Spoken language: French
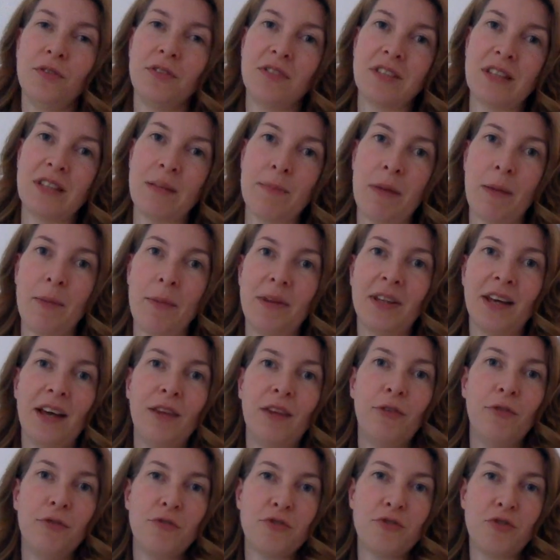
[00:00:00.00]
ça me
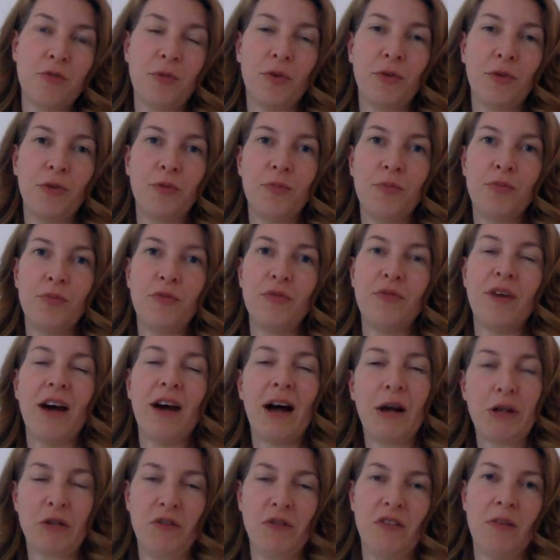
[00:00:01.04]
permettra de, justement de
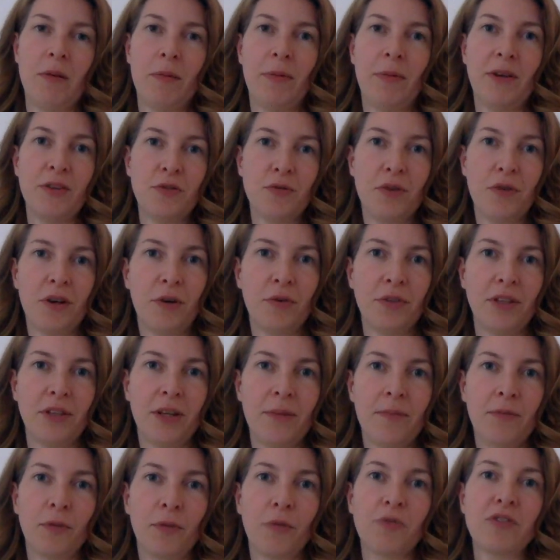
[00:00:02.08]
pouvoir assouvir ma passion à
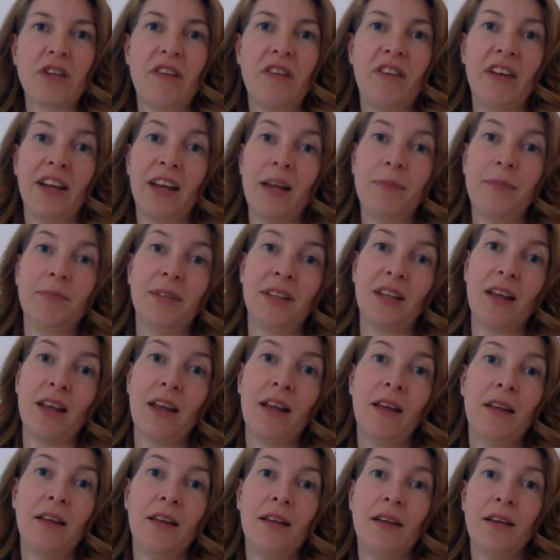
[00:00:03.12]
côté. Donc je travaillerai peut-être
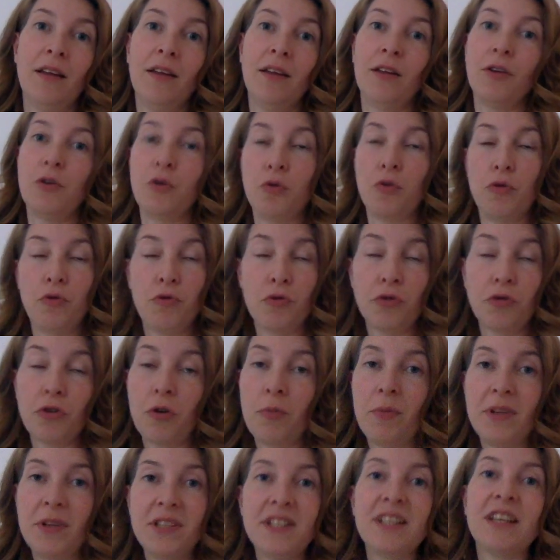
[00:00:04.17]
toujours
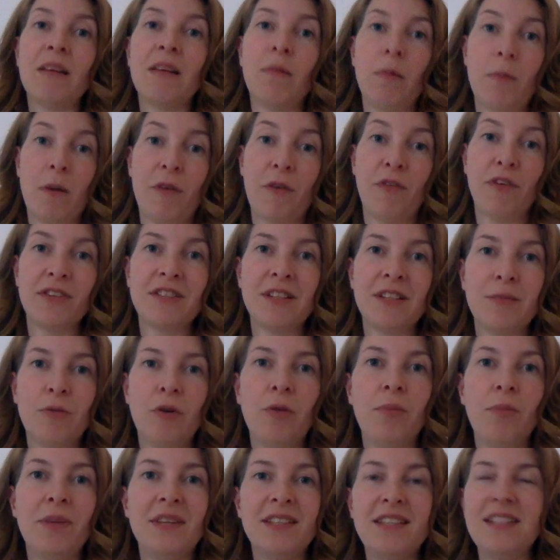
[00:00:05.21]
dans le métier qui ne pas
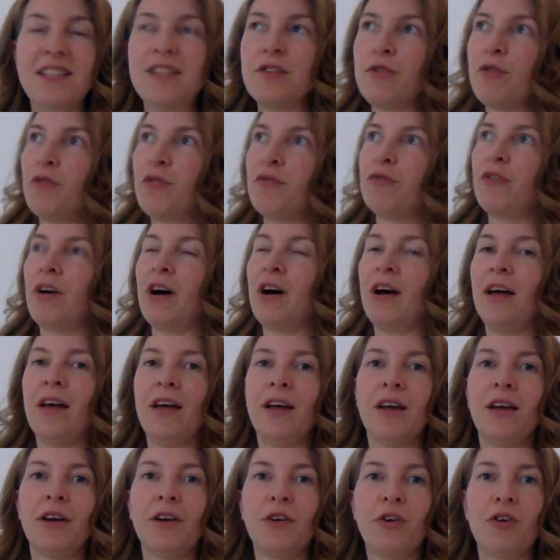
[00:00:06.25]
forcément, mais si je le vois
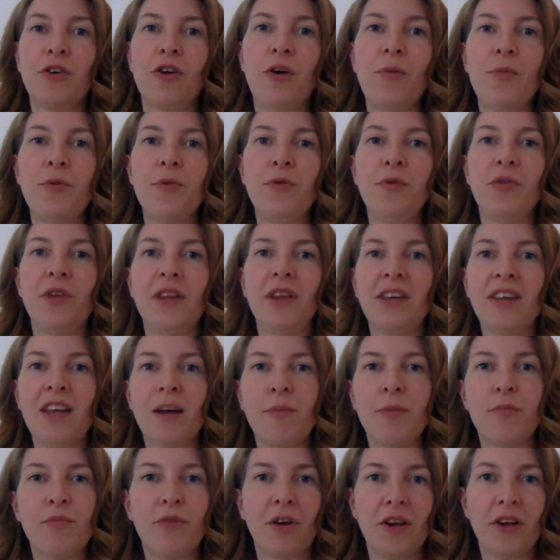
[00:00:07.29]
comme une
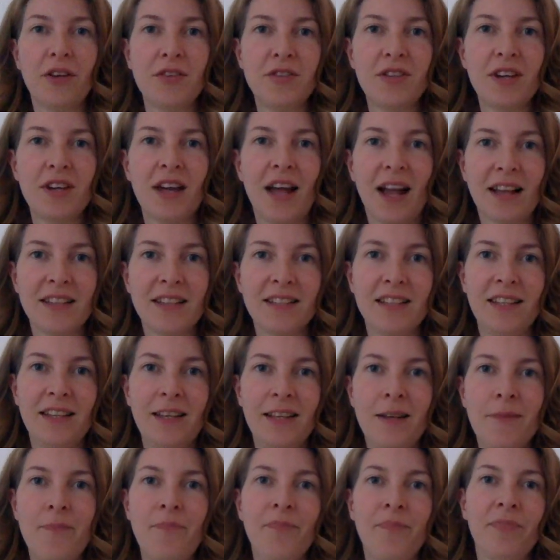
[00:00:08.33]
étape pour réussir à
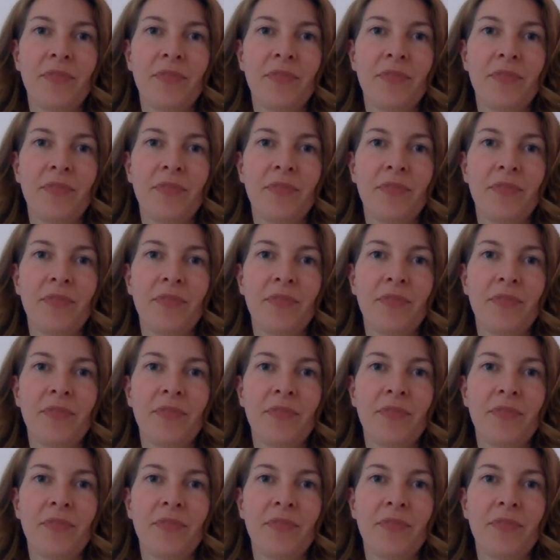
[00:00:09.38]
accéder,